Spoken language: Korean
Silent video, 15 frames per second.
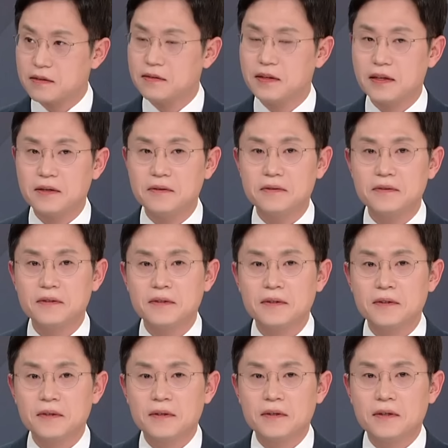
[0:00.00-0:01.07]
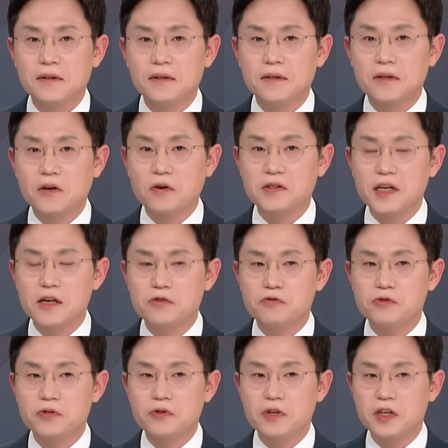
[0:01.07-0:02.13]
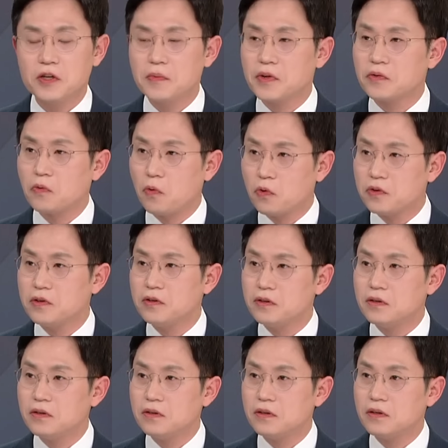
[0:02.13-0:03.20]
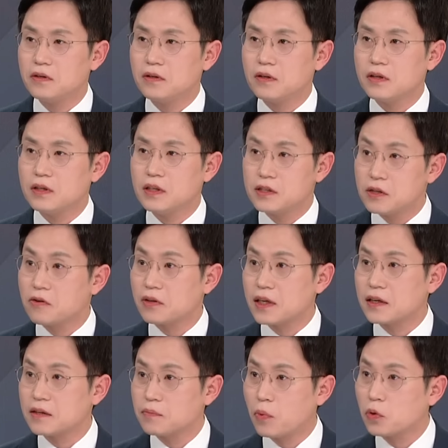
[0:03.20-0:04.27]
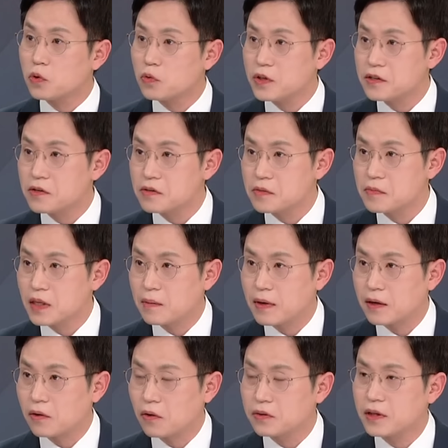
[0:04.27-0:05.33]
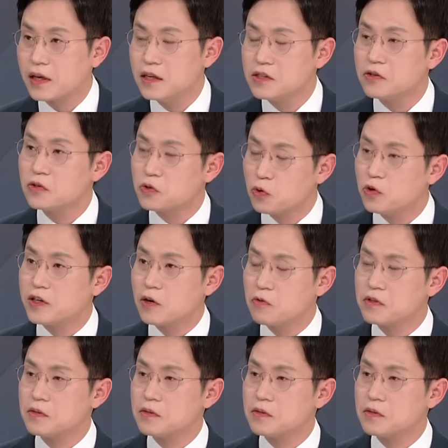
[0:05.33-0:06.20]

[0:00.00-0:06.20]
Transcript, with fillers: 큰데요. 경찰 출석이 이르면 오늘 있을 거라는 보도도 있었습니다만 어떻게 일정이 조율되고